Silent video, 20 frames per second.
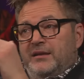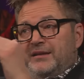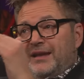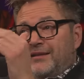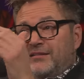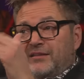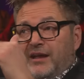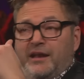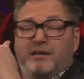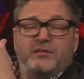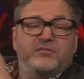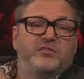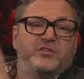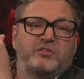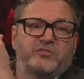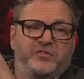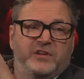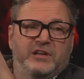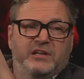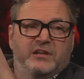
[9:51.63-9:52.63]
Dann trennen
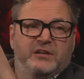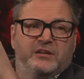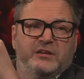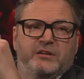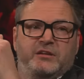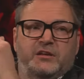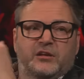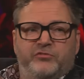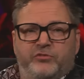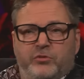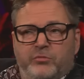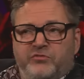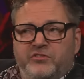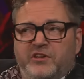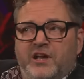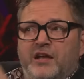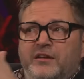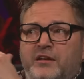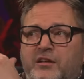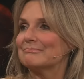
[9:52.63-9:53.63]
sich viele. Nach fünf
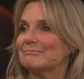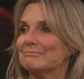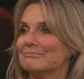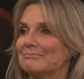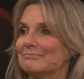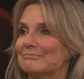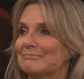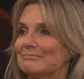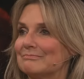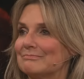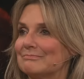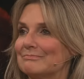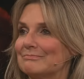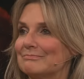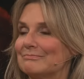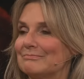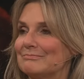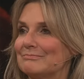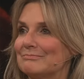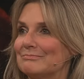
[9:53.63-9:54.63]
Jahren, nach sieben Jahren, nach
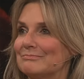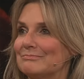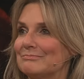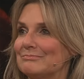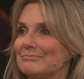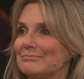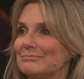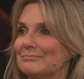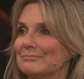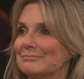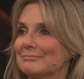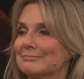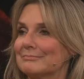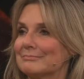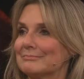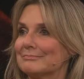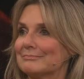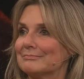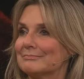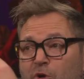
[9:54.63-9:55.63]
neun Jahren. Wer
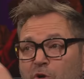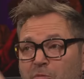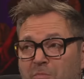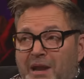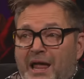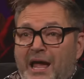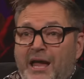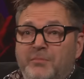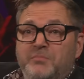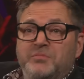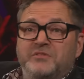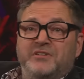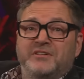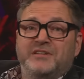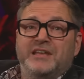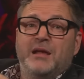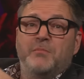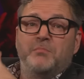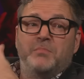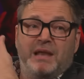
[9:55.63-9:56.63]
dann aber noch bleibt,
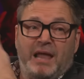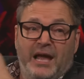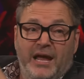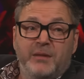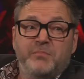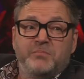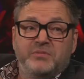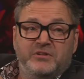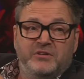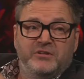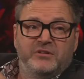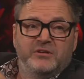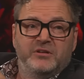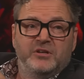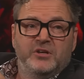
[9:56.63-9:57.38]
der bleibt.